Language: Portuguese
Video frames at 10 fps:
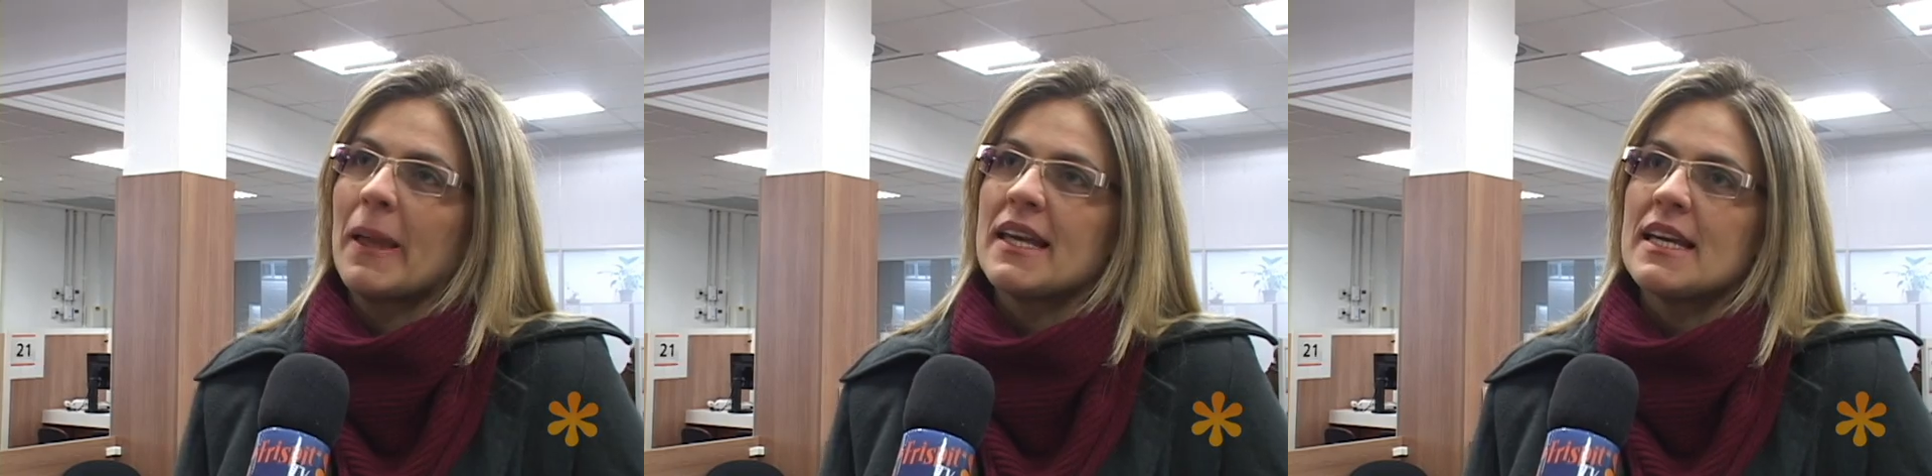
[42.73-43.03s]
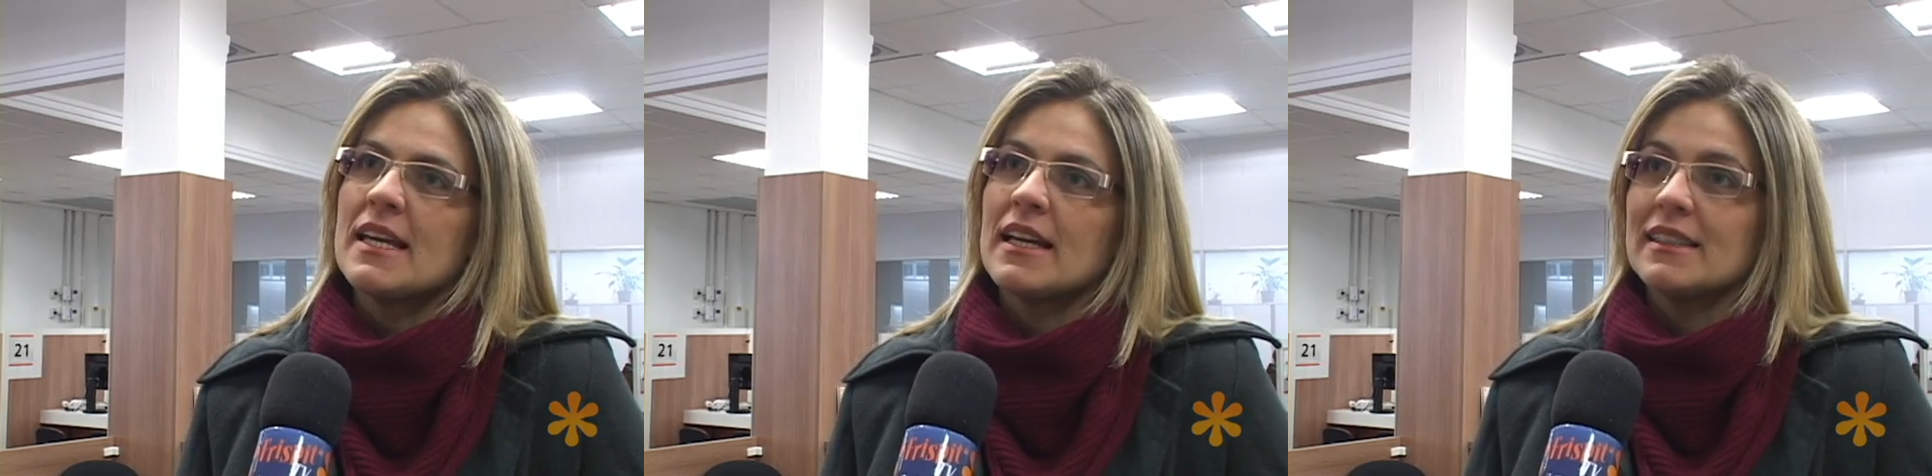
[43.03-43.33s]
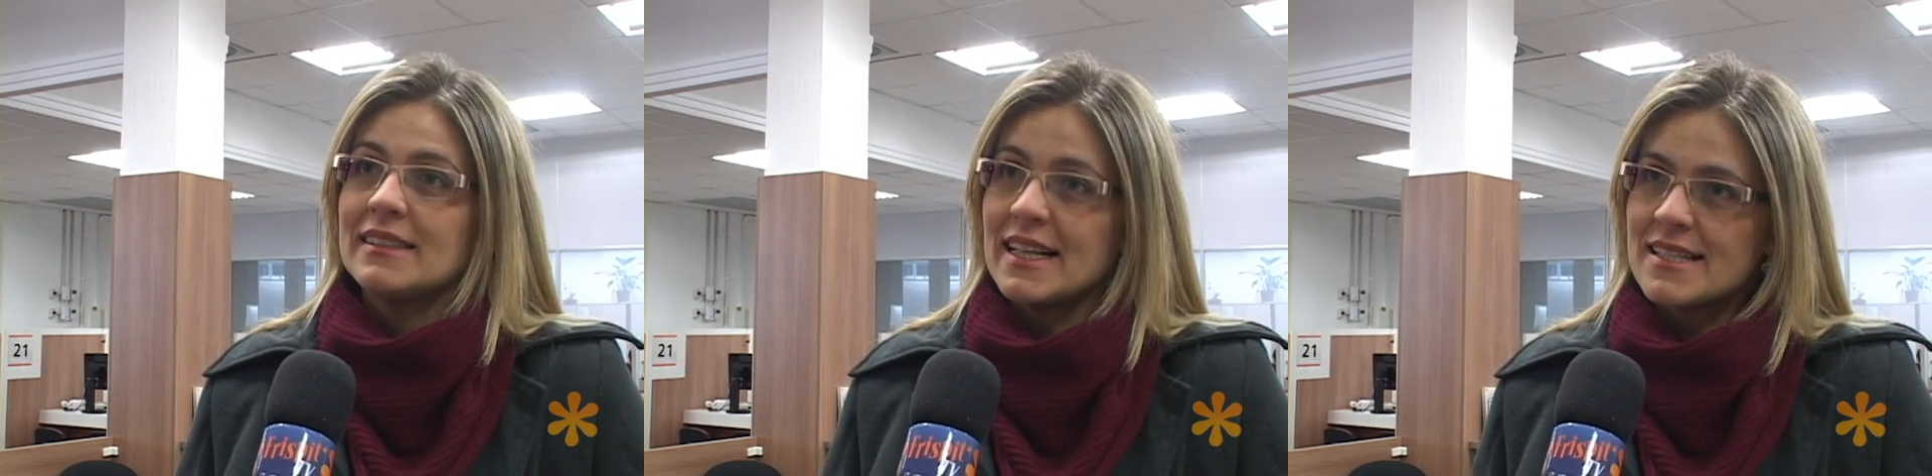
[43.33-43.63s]
E
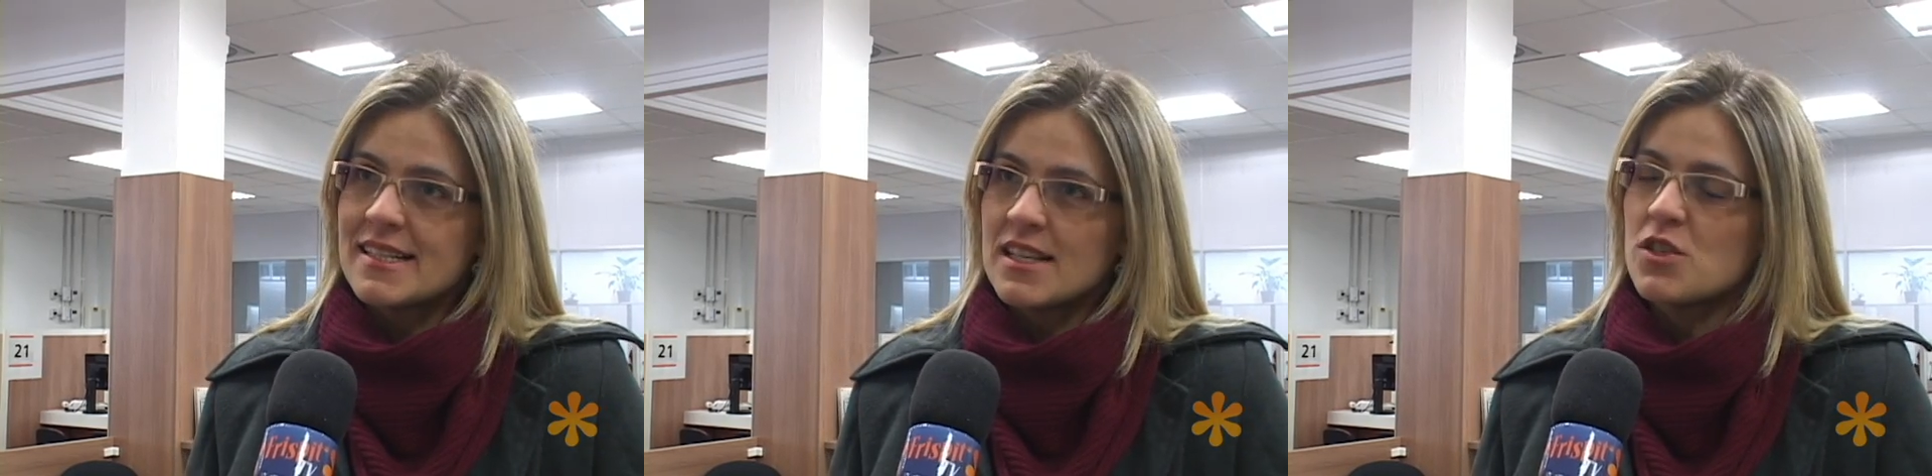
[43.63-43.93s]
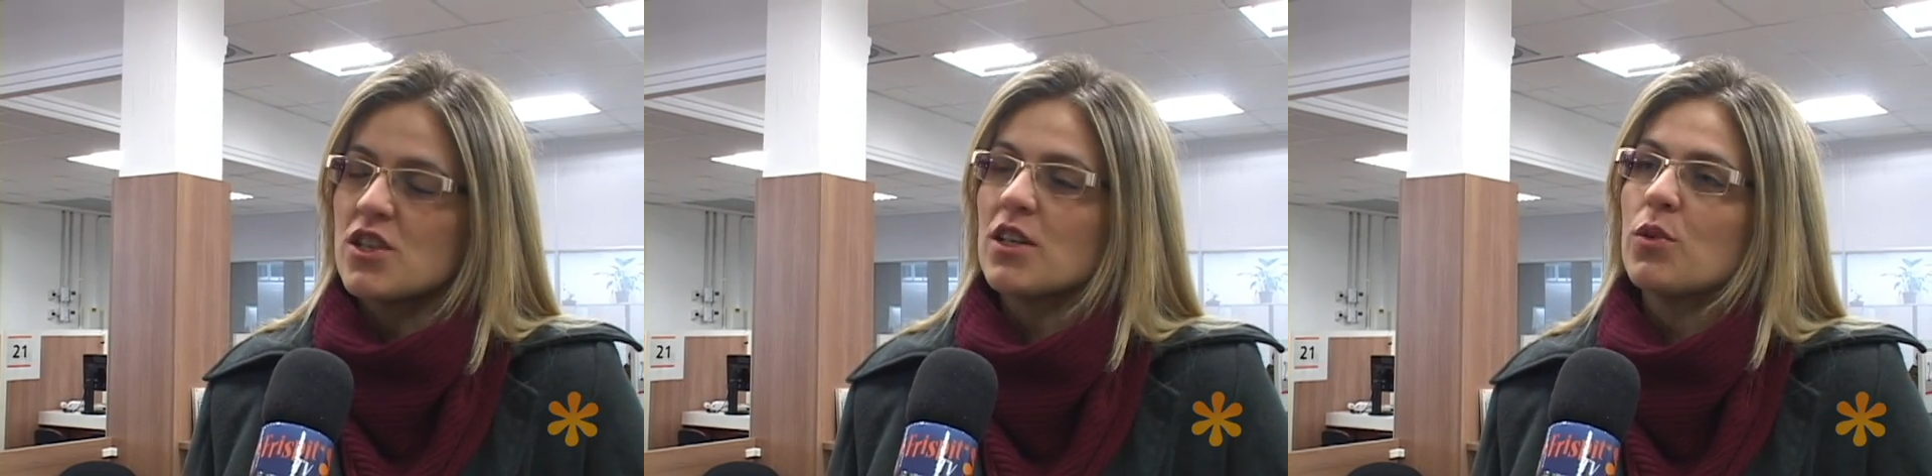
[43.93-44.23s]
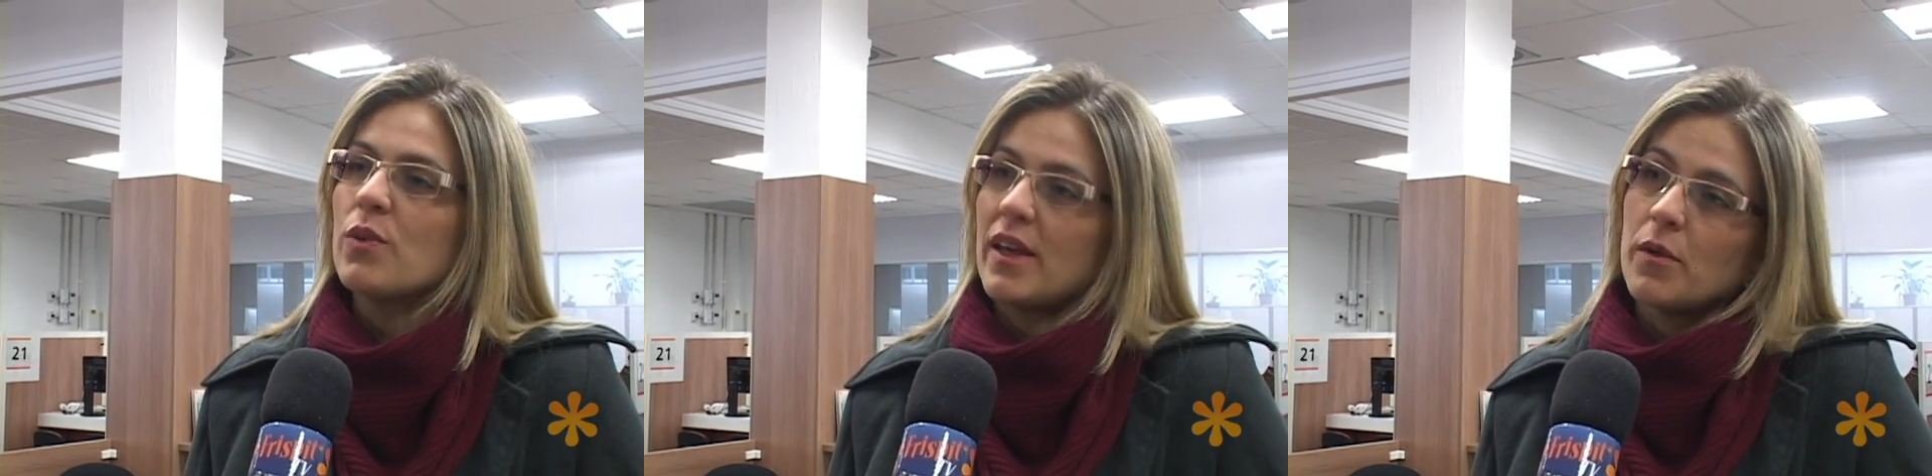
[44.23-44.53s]
nesse
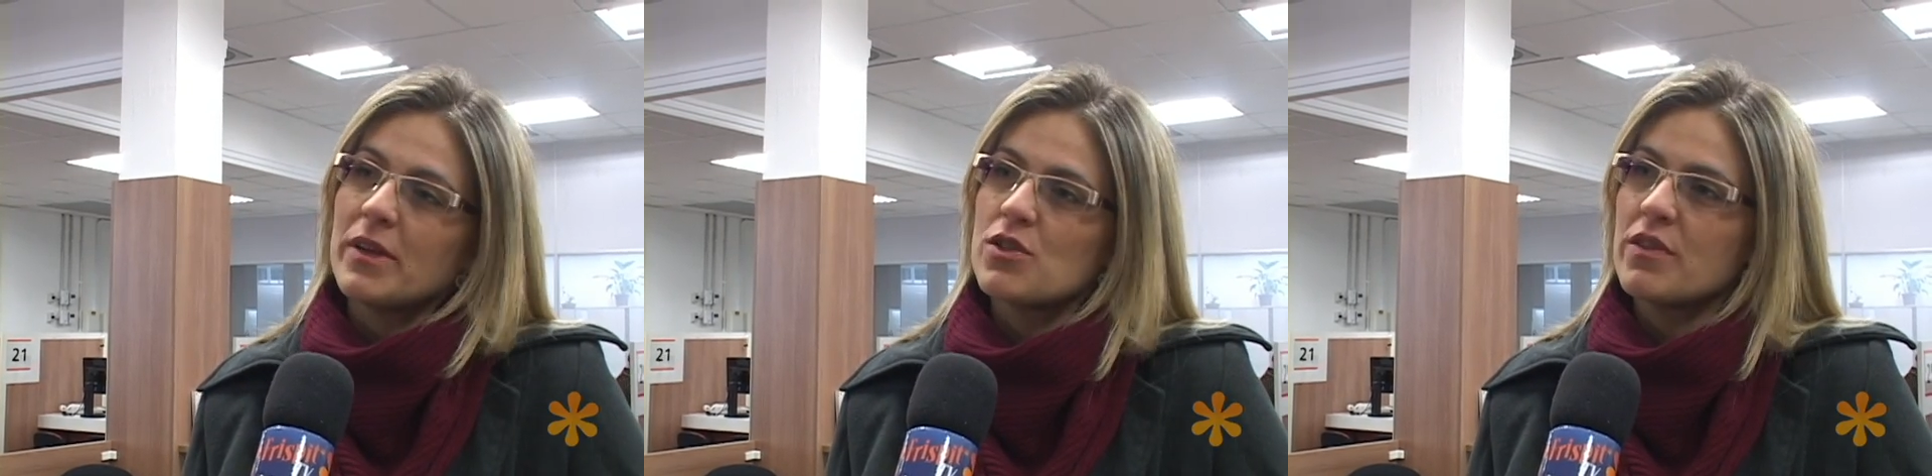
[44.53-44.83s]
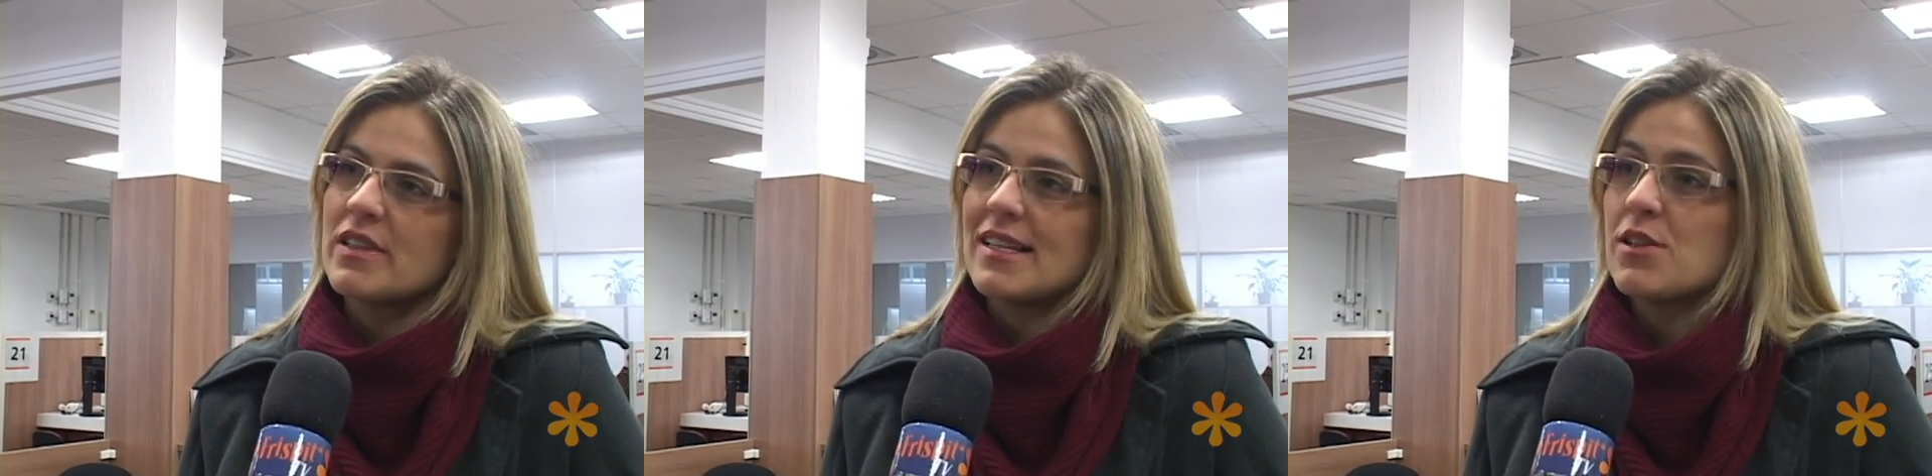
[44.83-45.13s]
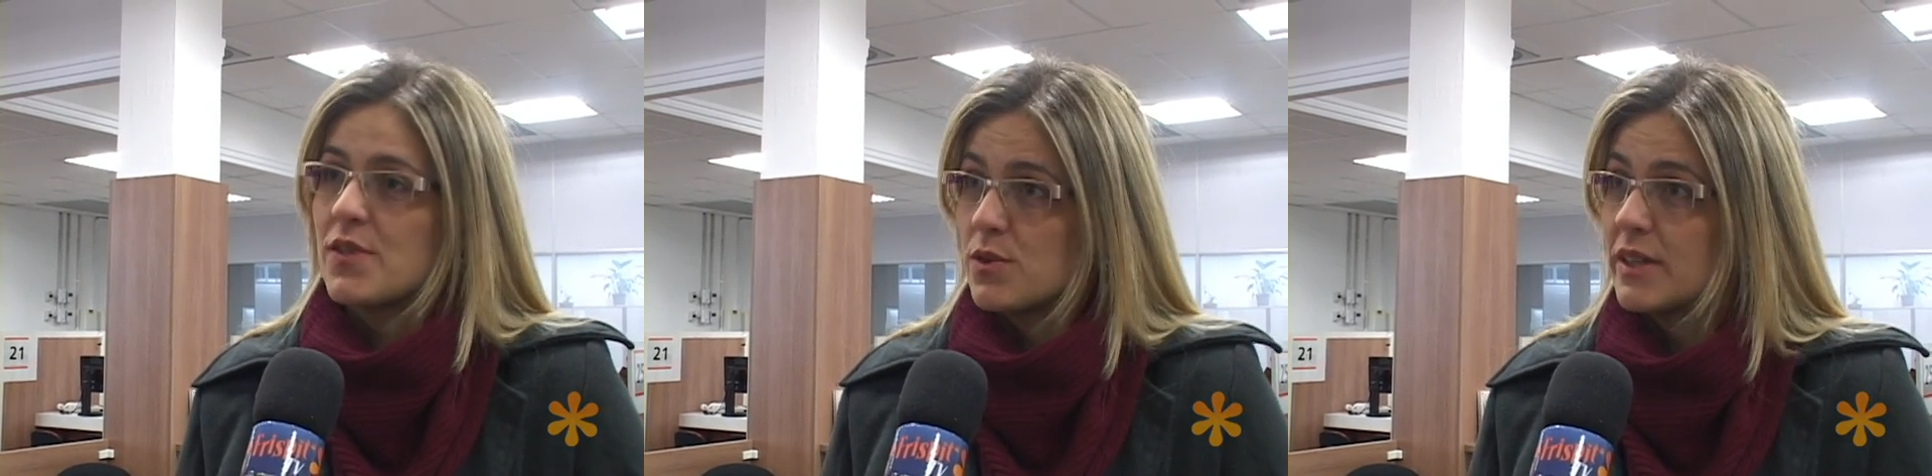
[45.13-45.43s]
sentido, realmente a
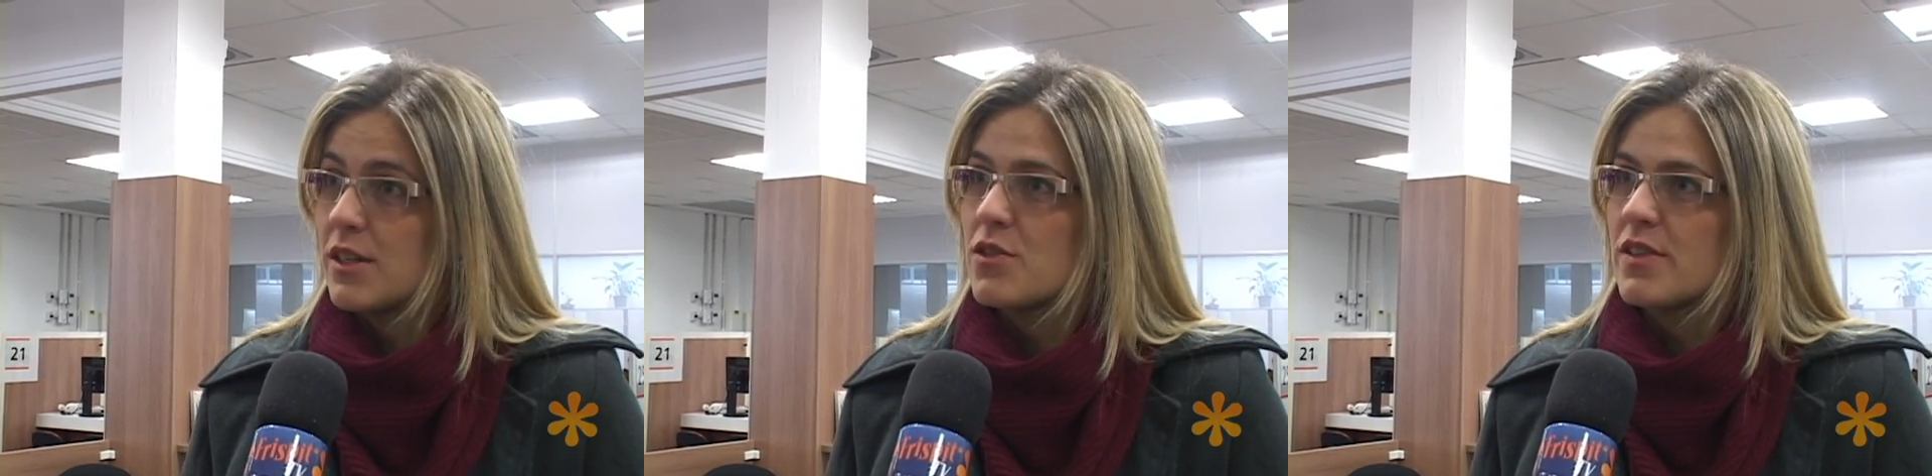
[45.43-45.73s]
universidade fez um grande